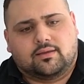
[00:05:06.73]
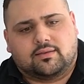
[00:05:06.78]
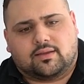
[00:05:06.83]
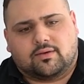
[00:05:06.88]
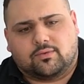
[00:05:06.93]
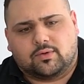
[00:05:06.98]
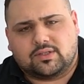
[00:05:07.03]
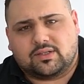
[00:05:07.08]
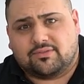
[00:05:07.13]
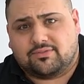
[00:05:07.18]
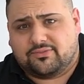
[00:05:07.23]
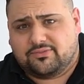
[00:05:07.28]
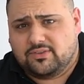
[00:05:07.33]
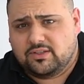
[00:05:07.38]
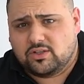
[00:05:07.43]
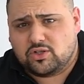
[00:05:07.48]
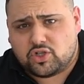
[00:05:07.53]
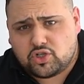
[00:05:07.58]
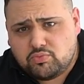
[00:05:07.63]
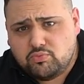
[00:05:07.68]
Da wurde
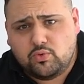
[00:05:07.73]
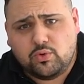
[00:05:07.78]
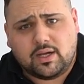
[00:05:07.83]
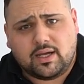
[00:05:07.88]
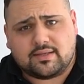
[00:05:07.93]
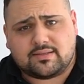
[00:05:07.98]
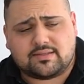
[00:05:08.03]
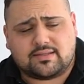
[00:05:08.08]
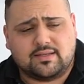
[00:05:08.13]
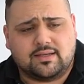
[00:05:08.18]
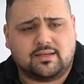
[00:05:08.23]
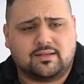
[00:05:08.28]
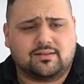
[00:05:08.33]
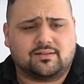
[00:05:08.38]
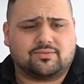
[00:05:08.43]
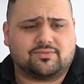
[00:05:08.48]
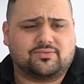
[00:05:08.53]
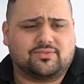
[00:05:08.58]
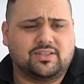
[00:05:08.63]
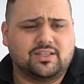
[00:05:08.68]
viel Schmu
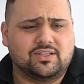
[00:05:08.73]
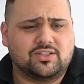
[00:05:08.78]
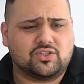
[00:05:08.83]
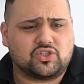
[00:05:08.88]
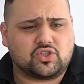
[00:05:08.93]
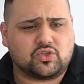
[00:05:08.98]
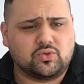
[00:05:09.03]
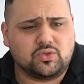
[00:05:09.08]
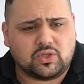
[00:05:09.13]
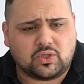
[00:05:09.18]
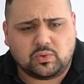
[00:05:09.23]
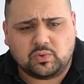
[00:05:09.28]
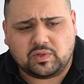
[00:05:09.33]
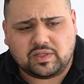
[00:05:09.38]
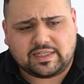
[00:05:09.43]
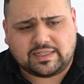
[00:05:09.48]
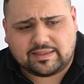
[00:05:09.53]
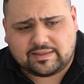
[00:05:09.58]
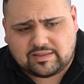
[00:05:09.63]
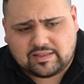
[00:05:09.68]
erzählt, viel
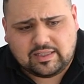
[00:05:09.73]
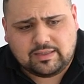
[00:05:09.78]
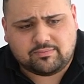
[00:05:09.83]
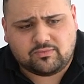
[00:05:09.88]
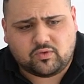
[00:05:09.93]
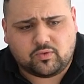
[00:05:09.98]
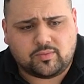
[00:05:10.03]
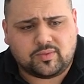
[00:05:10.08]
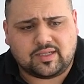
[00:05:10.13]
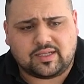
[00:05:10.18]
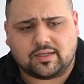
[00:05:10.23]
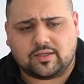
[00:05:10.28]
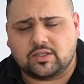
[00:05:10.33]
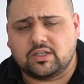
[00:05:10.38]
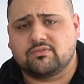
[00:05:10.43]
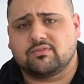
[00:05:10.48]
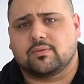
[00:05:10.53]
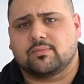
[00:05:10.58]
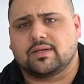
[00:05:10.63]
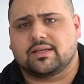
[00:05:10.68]
Schundluder getrieben, wo wir dann
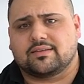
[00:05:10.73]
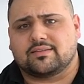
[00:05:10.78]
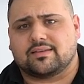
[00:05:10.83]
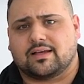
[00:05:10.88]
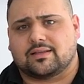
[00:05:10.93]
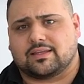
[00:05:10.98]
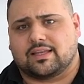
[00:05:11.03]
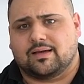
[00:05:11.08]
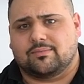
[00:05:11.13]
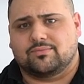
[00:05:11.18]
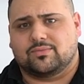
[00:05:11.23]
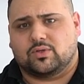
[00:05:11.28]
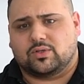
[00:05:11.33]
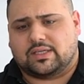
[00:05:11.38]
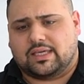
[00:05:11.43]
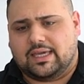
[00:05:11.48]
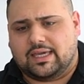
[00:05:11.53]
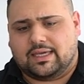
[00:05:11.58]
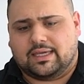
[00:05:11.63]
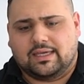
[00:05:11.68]
irgendwann mal gesagt haben,
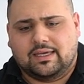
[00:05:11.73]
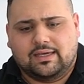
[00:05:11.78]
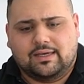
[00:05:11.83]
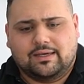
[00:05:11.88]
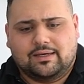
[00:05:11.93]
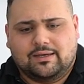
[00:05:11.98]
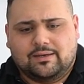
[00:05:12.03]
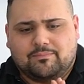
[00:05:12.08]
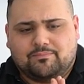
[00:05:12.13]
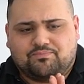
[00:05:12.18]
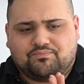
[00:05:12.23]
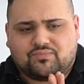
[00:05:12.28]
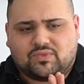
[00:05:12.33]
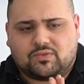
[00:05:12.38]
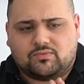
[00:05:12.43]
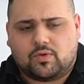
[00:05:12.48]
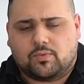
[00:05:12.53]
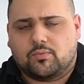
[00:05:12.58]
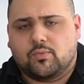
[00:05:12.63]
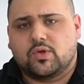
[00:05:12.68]
okay,
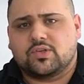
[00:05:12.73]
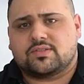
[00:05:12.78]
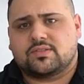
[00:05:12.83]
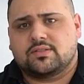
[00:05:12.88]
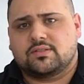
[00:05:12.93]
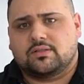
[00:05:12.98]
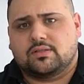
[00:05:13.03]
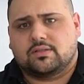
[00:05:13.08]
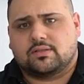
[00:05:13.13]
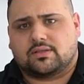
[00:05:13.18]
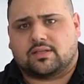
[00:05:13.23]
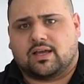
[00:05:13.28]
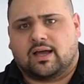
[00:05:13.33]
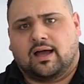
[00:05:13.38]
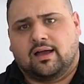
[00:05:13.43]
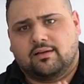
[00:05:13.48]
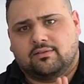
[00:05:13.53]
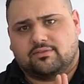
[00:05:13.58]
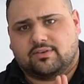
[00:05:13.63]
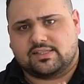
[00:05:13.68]
wir müssen
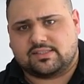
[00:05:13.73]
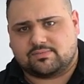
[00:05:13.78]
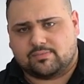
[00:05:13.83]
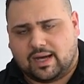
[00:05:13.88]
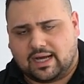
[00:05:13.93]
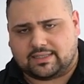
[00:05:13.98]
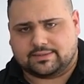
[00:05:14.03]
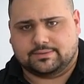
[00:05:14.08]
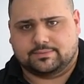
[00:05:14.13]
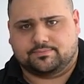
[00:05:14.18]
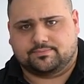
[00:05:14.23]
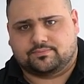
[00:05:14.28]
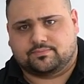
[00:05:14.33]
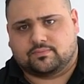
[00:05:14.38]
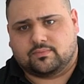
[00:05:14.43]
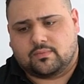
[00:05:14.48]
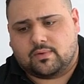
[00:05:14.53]
da was machen.